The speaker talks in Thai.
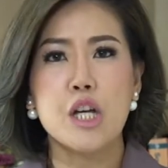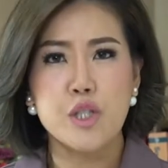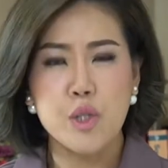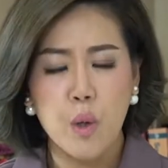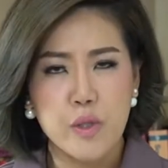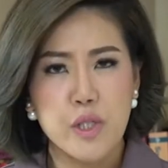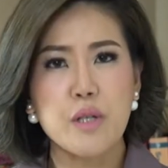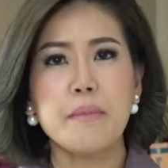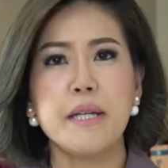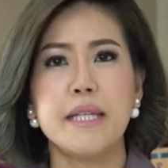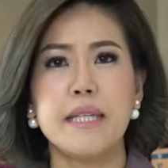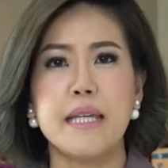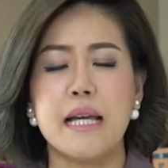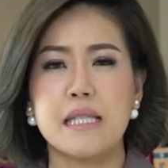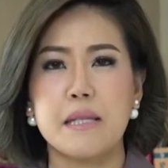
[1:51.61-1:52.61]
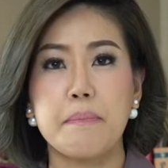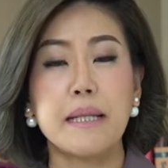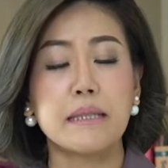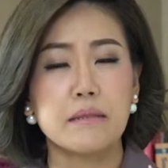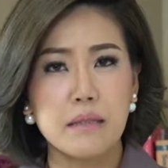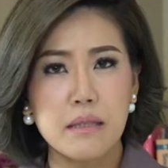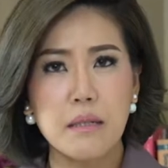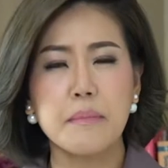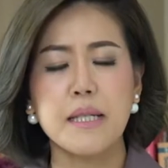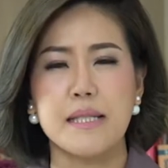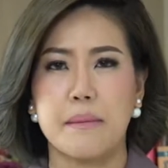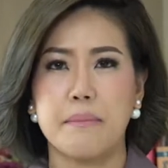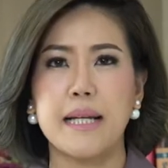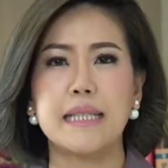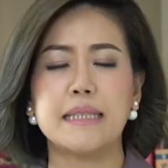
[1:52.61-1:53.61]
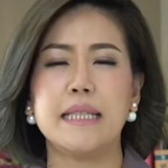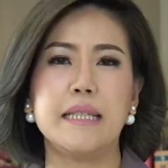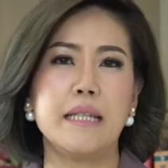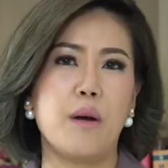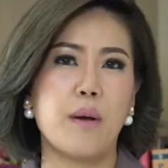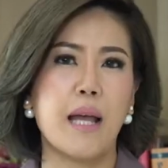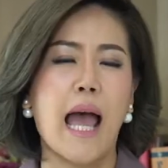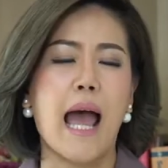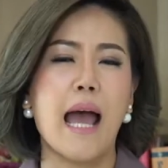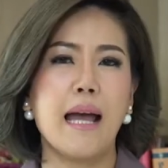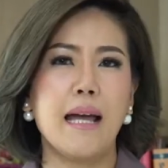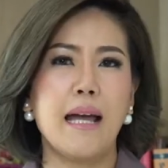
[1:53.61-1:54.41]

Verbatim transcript: โซเชียลมีเดียจะเป็นเครื่องมือสำคัญทีเดียวค่ะ